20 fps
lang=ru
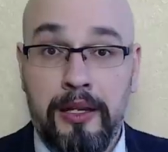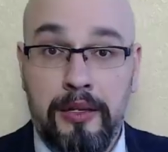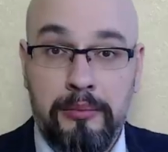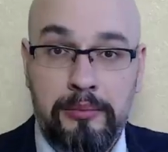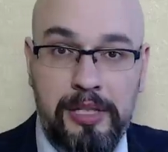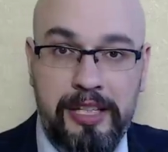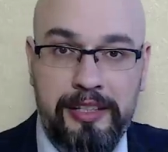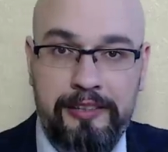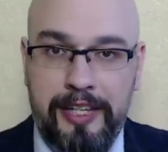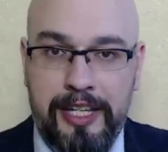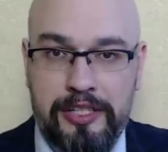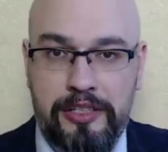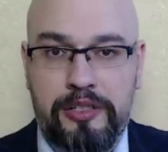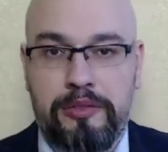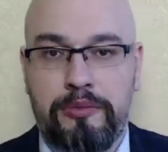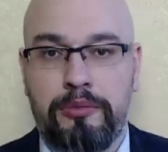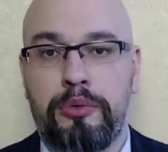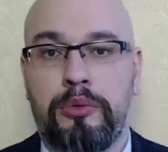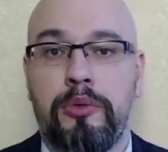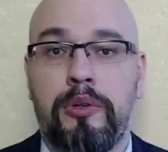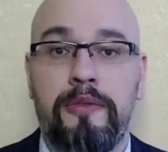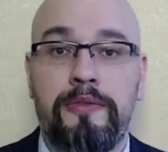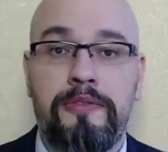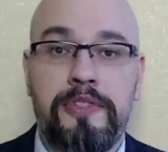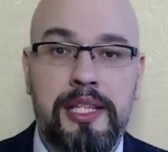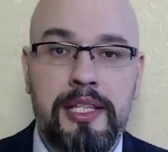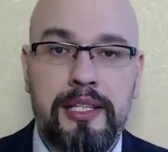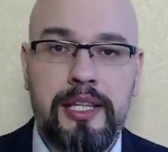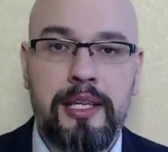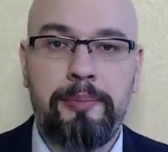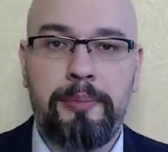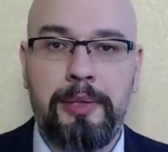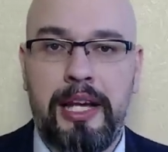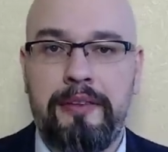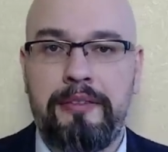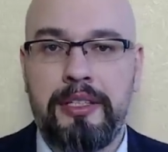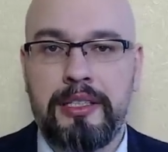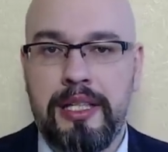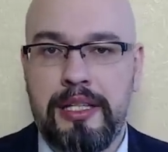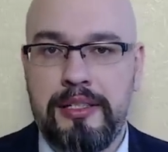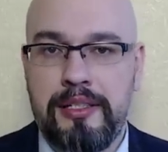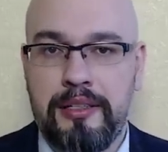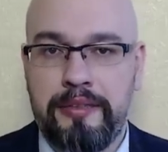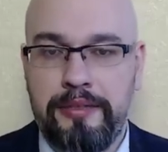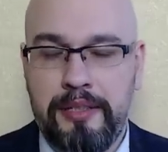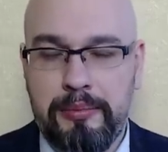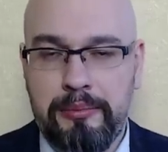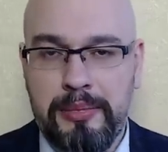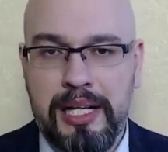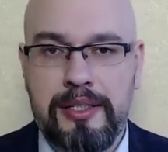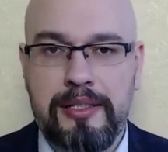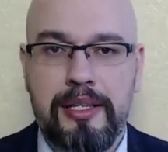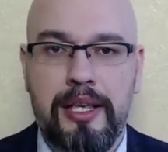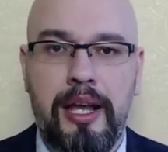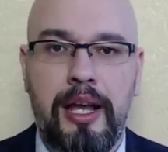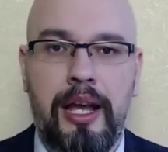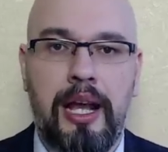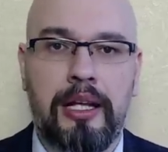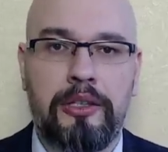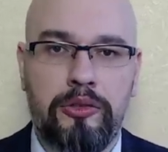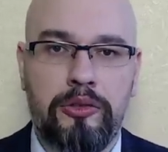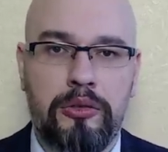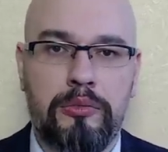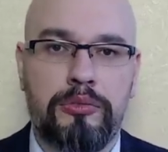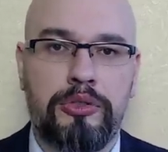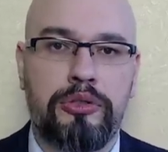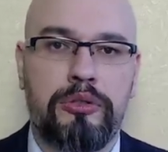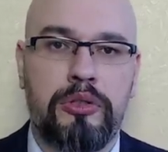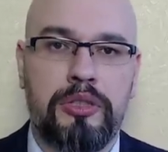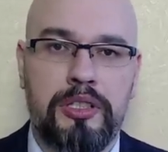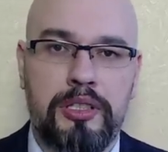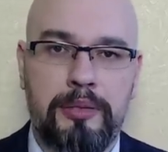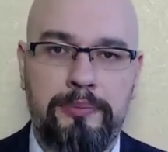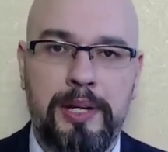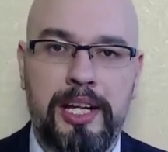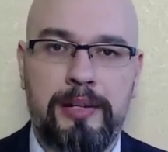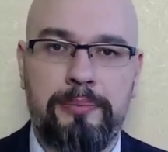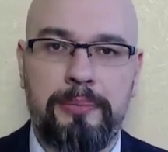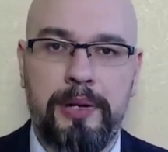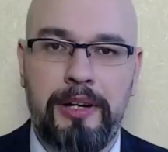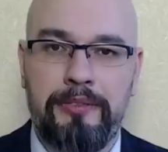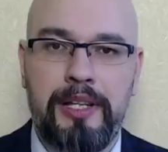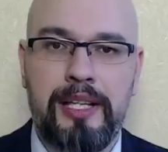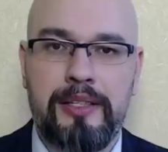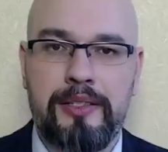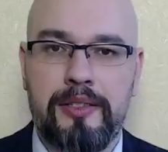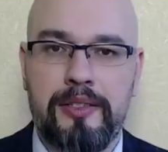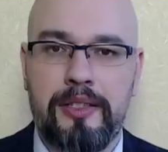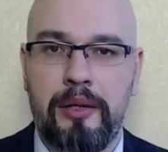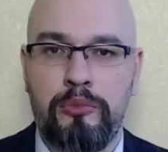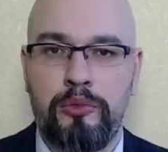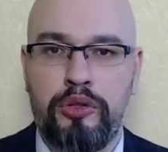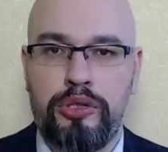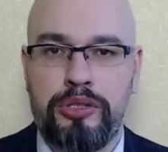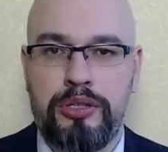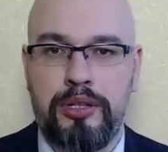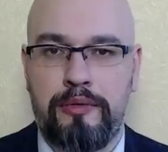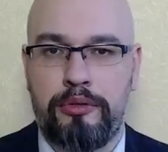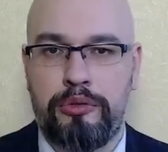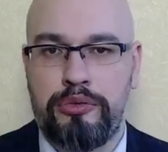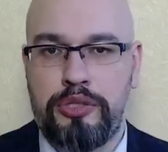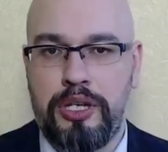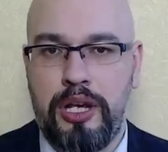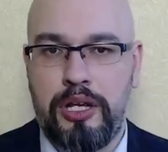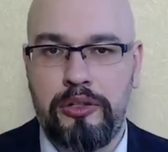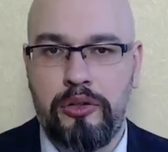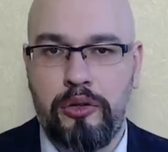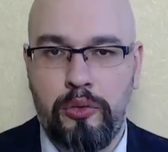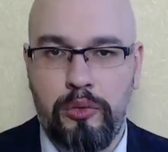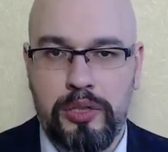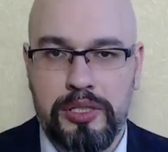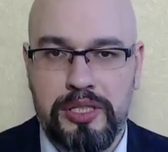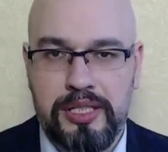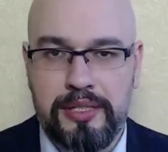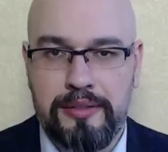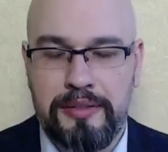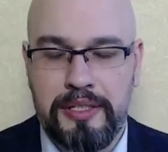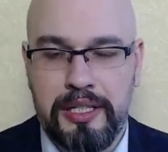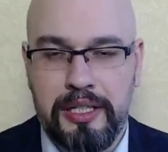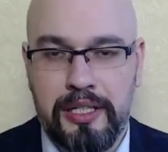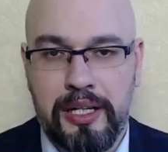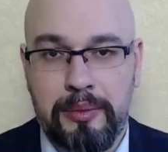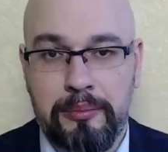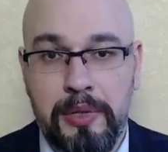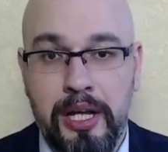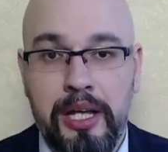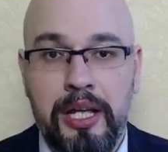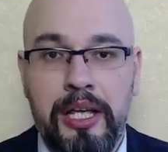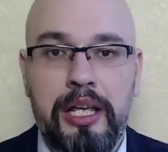Приветствую! В сети появилась информация о том, что теперь повестки можно вручать родственникам.